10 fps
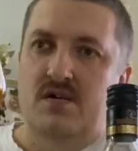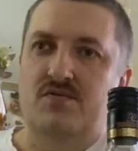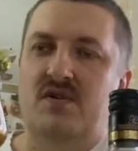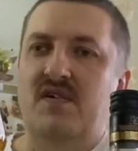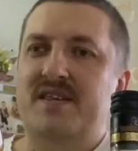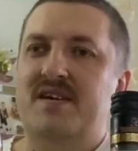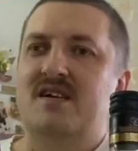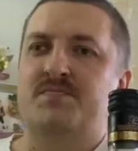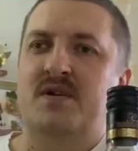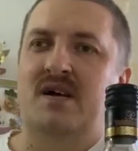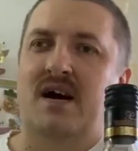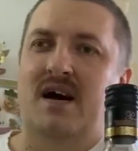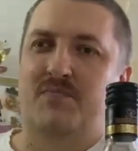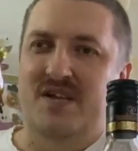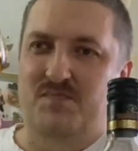Ну давайте,
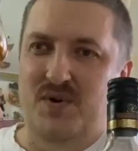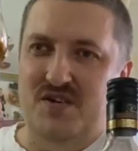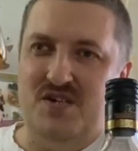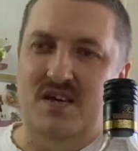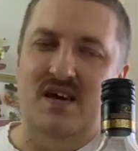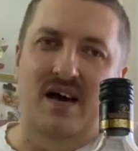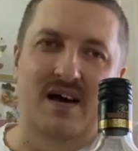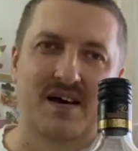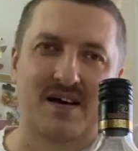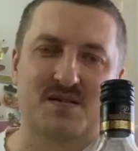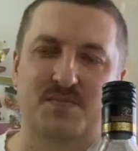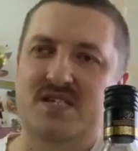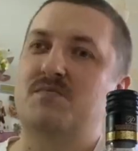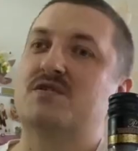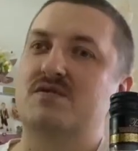господа подписчики,
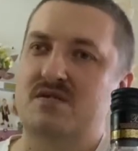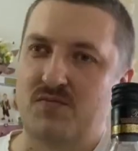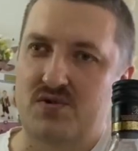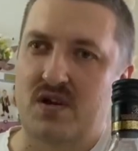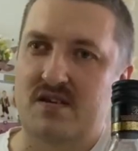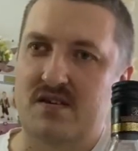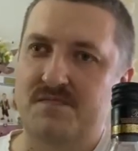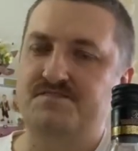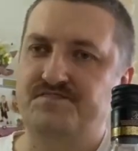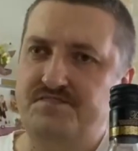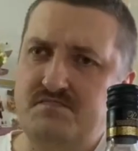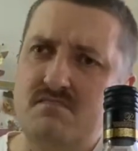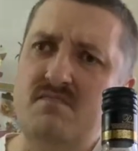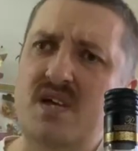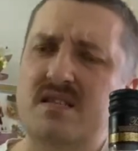спасибо, что смотрите.
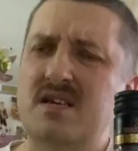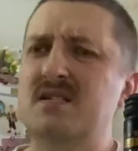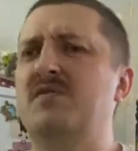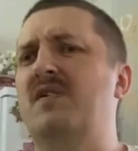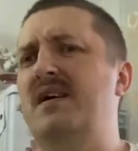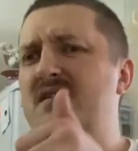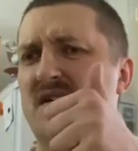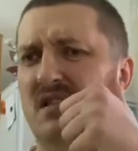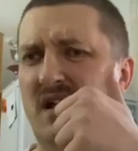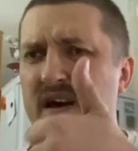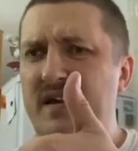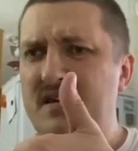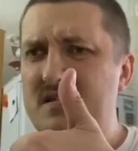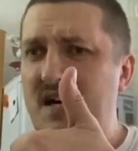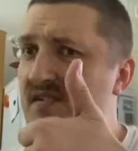Не забывайте лайки
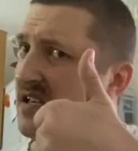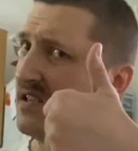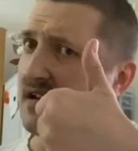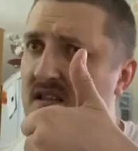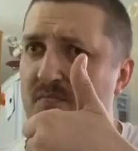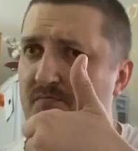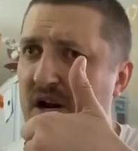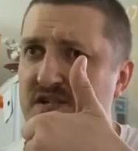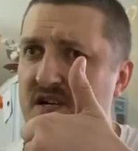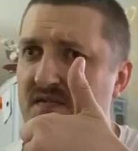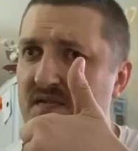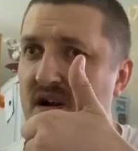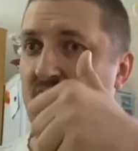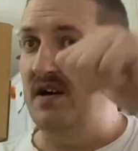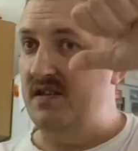ставить, это когда пальчик
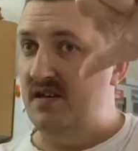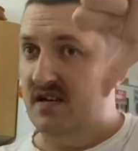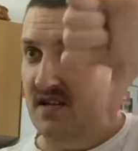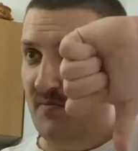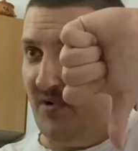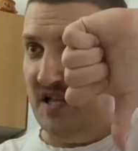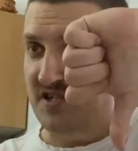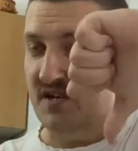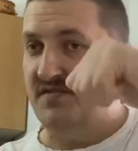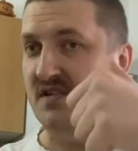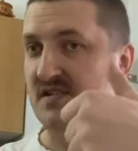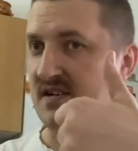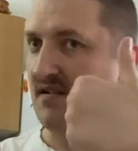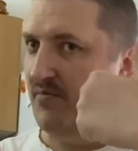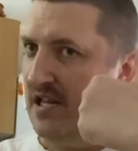вверх. Не когда пальчик вниз, а
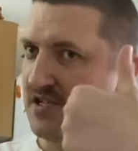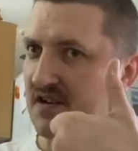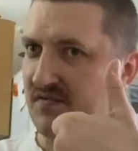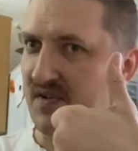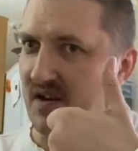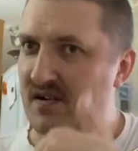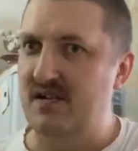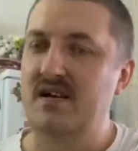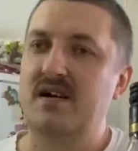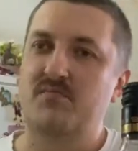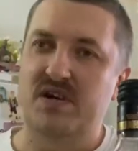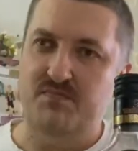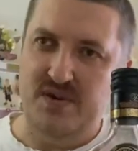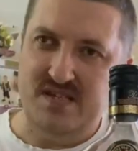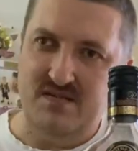когда пальчик вверх.
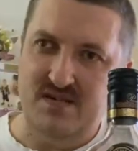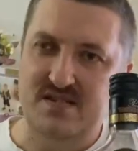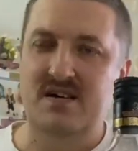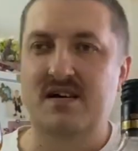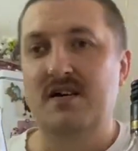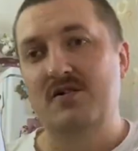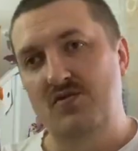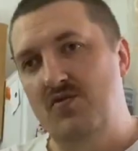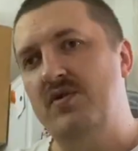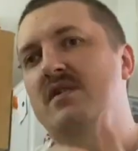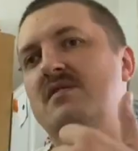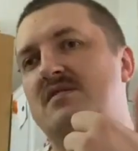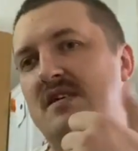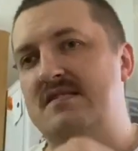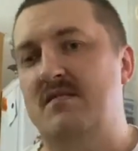Подписываться. Ну и,
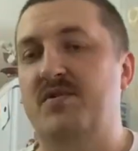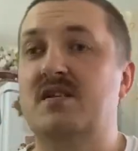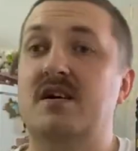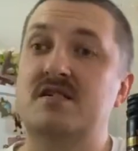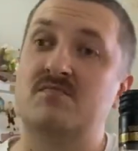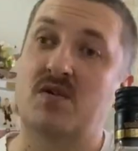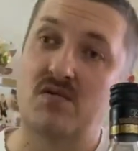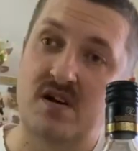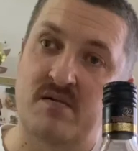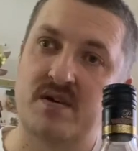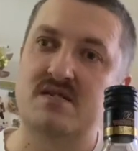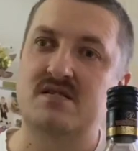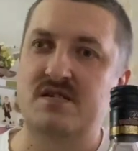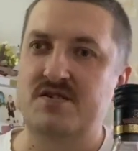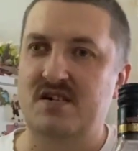естественно, под каждым роликом есть
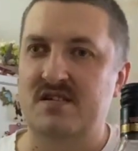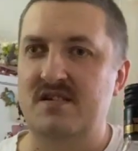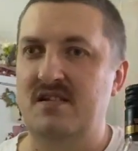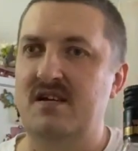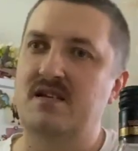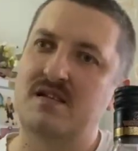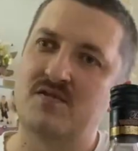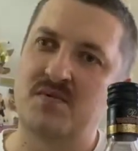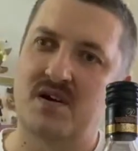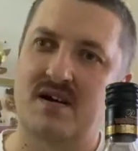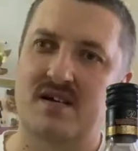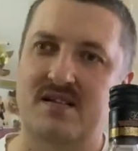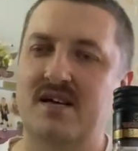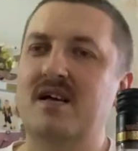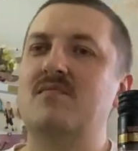ссылочка на донат или номер карты.
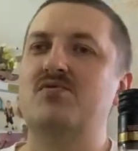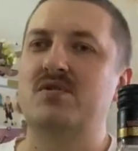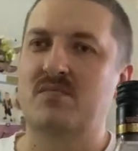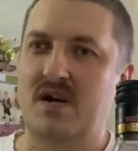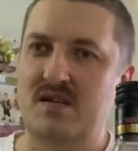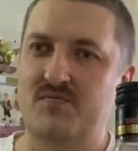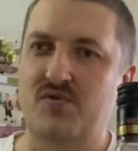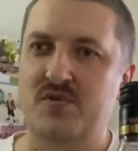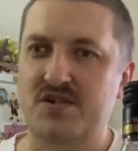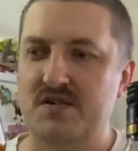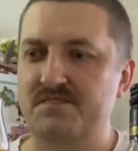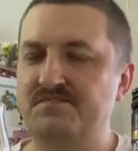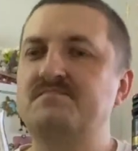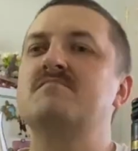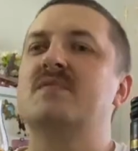Будем рады помощи.
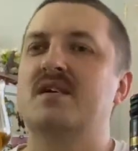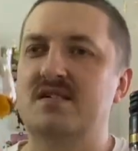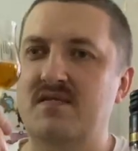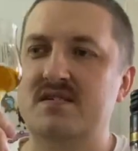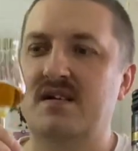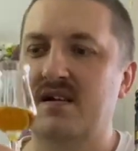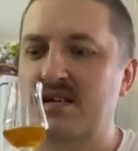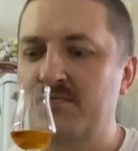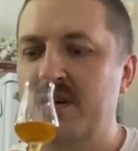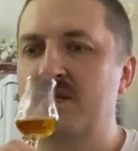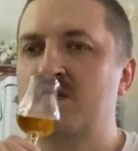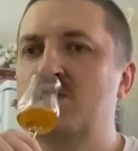За вас, дорогие мои.